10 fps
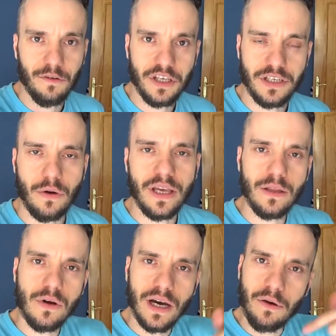Eu vou deixar o
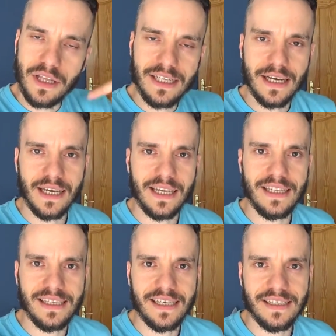link do canal deles aqui na
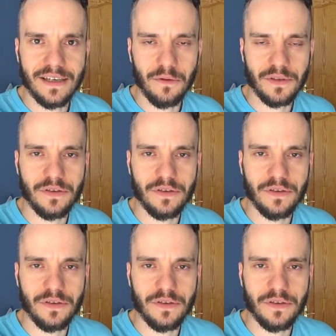descrição,